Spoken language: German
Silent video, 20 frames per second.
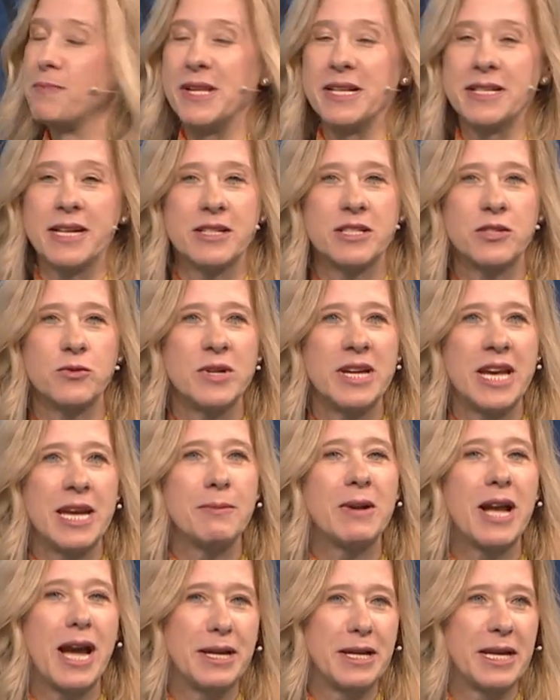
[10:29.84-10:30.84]
Bild dazu
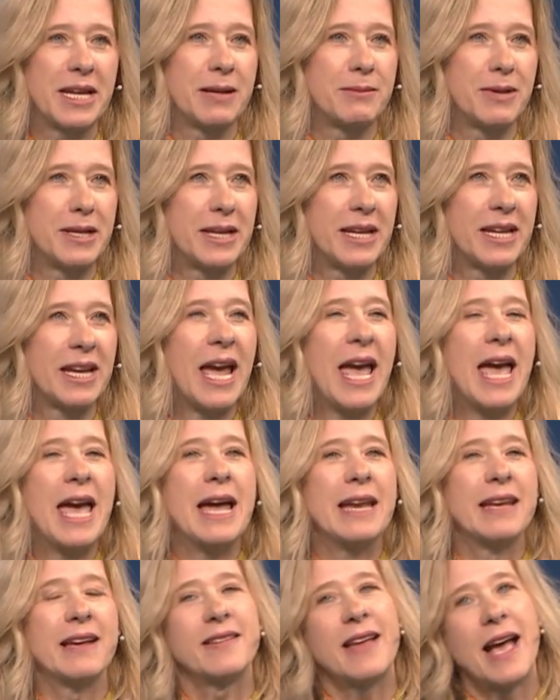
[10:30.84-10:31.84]
geben, kann ich aber nicht.
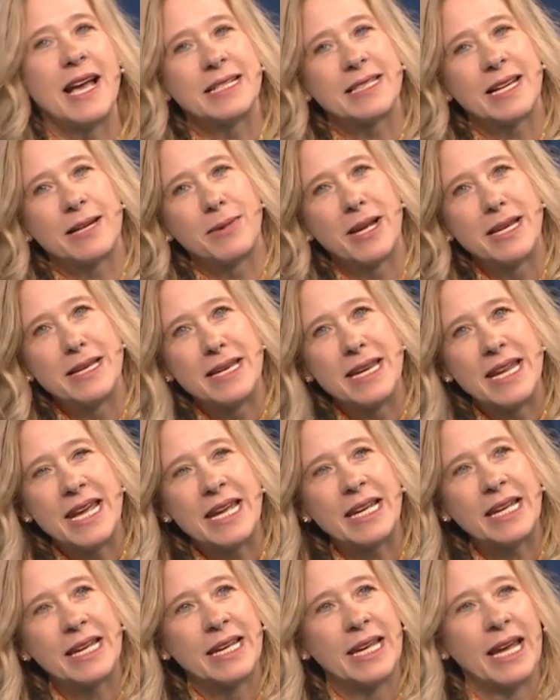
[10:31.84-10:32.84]
Das heißt aber
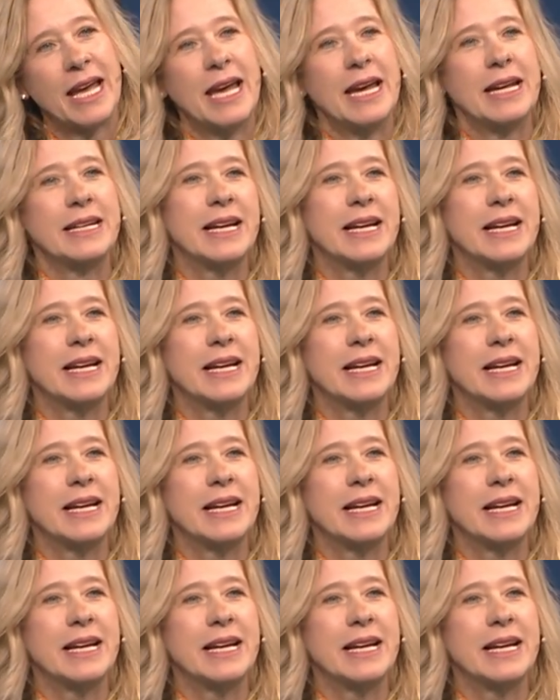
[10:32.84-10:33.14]
nicht,